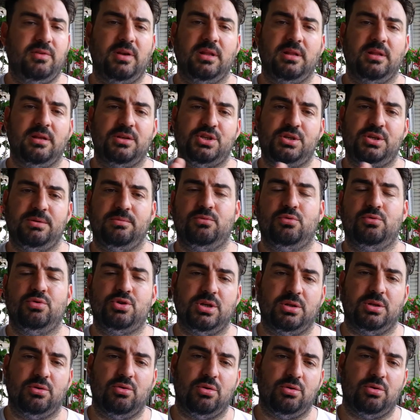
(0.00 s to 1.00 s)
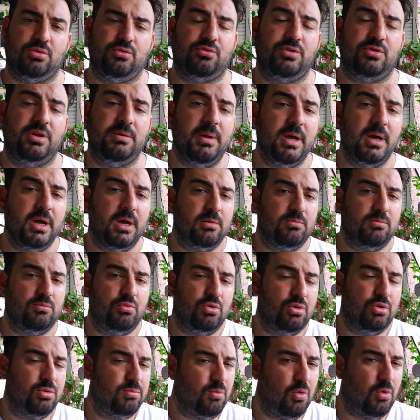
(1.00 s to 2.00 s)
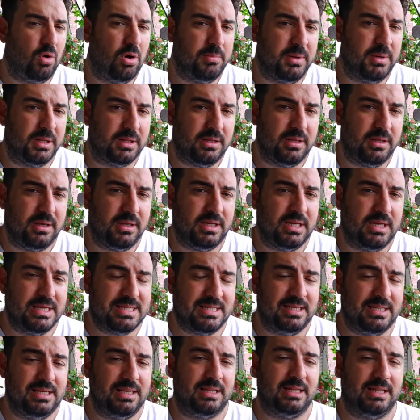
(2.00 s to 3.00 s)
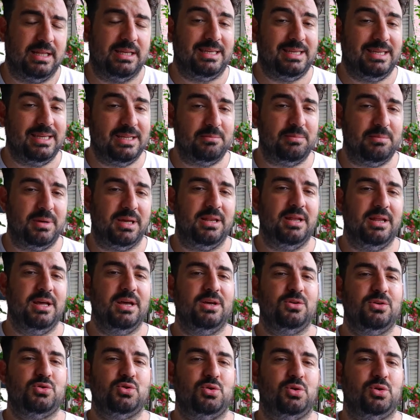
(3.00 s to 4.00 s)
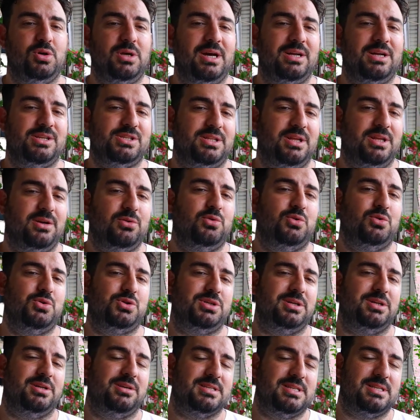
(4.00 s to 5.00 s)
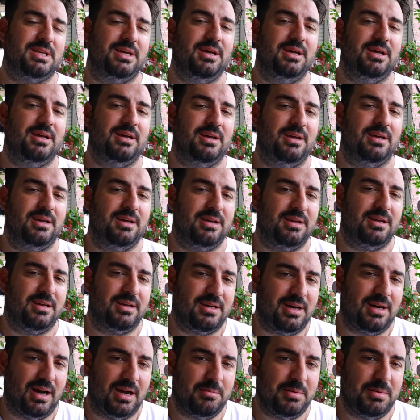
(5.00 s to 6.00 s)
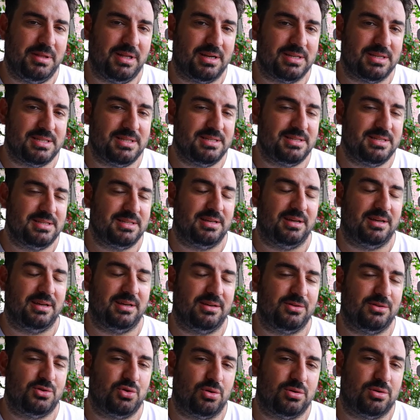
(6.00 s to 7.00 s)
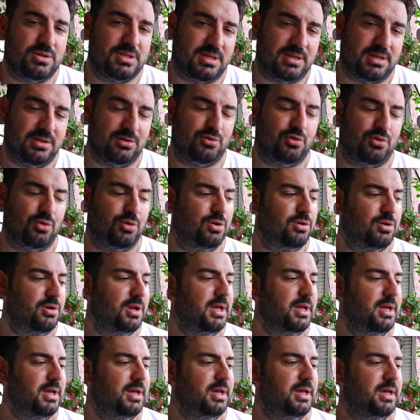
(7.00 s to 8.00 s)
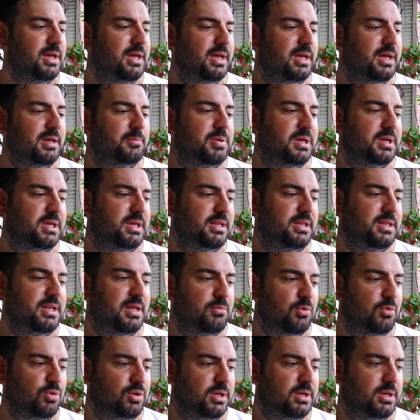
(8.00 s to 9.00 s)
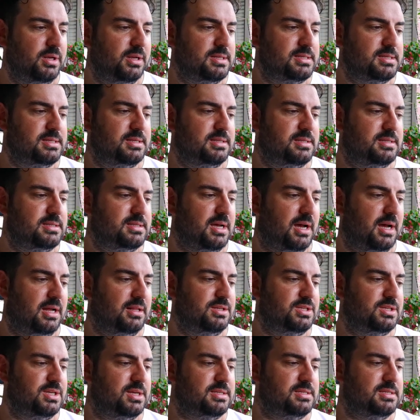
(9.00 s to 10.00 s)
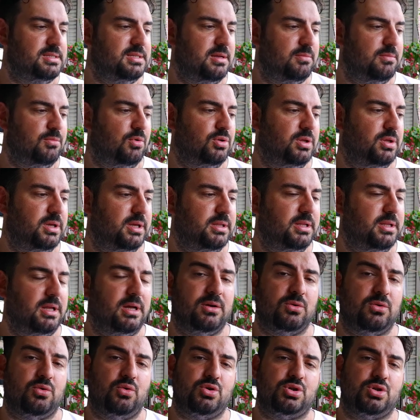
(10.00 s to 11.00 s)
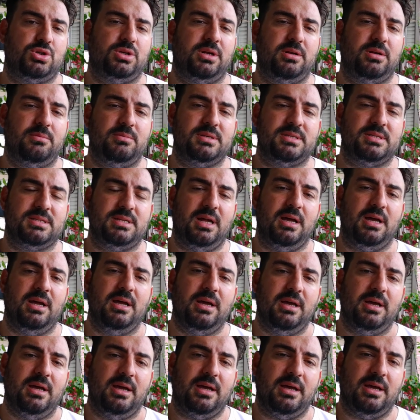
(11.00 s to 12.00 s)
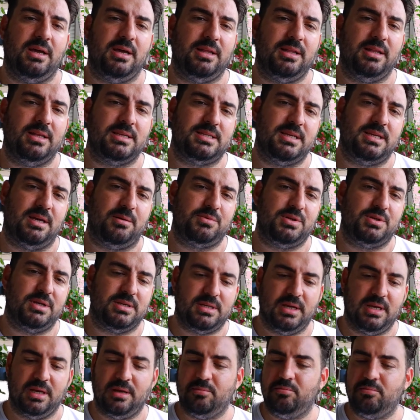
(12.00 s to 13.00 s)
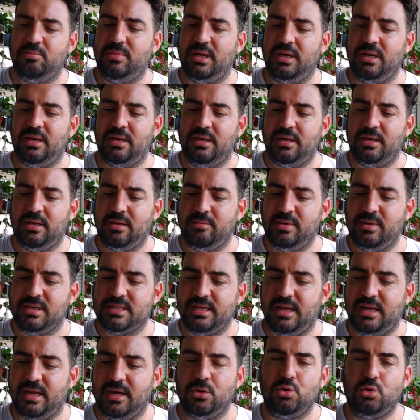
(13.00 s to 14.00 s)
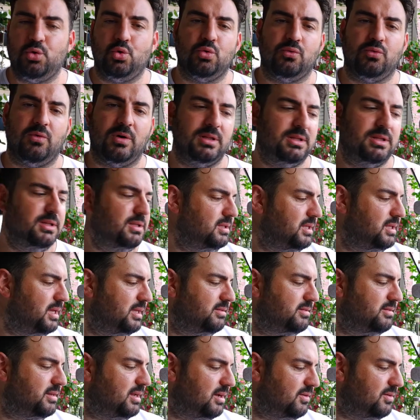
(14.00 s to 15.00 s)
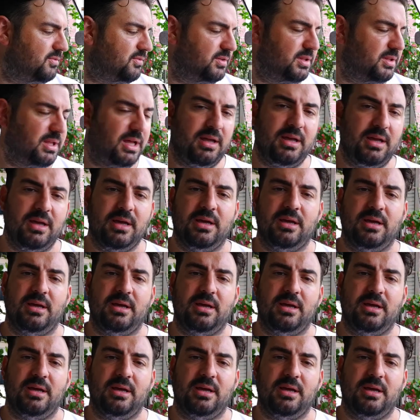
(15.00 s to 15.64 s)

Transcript: e, falan açayım kuşa doğru tutayım. Bu muhabbetlere kesinlikle girmeyin. Çünkü gerçekten kuşlarınızı e, kaybedersiniz. E, çok sıkıntı olur. E, peki nem olayını nasıl sağlayacağız? Nem olayında kuşlarımızda e, nasıl yapacağız? Bir, e, mesela yuvalığın etrafına